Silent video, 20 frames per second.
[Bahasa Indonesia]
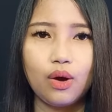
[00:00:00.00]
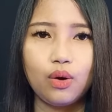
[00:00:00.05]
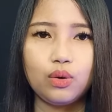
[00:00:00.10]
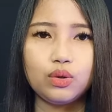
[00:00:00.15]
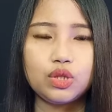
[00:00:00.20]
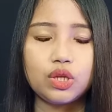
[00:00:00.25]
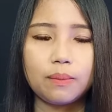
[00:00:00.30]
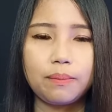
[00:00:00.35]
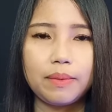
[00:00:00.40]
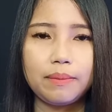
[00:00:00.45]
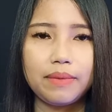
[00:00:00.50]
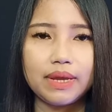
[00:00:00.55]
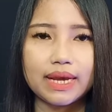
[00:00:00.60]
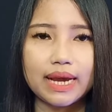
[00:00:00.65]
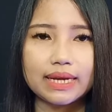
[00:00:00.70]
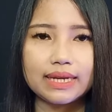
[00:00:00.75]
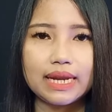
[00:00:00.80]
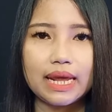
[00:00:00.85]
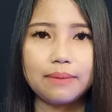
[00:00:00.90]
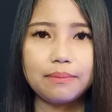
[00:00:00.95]
untuk
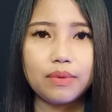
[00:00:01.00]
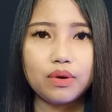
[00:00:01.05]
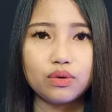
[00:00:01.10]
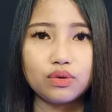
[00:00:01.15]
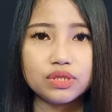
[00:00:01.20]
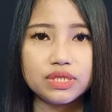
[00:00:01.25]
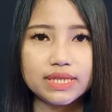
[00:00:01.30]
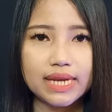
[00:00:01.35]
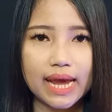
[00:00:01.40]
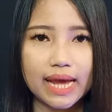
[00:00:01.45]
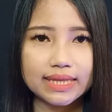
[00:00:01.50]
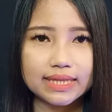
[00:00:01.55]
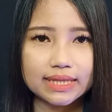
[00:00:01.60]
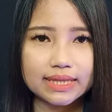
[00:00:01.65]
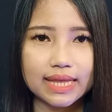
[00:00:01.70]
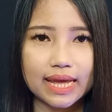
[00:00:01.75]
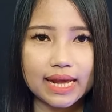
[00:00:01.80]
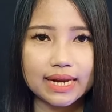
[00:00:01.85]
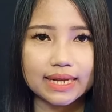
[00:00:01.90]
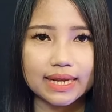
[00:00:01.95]
memikat dan mengunci
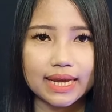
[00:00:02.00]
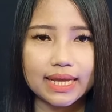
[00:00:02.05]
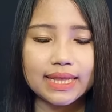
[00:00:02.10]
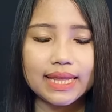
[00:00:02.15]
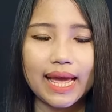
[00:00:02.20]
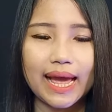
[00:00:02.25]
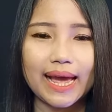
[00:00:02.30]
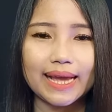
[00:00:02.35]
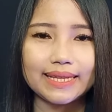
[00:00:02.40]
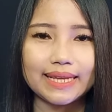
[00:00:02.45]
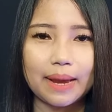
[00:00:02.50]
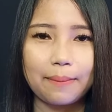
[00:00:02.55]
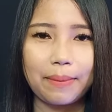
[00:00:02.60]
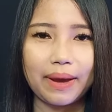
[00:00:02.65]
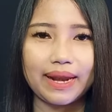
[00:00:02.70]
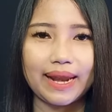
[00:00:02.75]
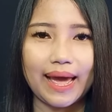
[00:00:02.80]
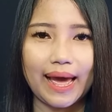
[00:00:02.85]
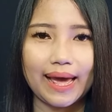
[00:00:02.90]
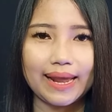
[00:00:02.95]
hati target hanya
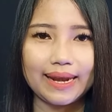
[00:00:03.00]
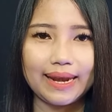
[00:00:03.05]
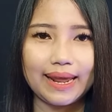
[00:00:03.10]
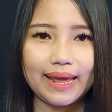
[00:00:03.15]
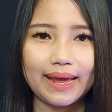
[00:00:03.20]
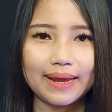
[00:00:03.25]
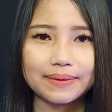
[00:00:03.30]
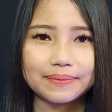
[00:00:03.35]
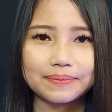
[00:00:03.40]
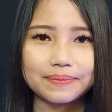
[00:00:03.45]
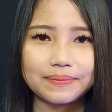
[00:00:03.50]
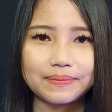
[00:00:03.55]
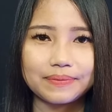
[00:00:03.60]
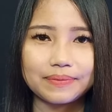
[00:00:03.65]
pada Anda.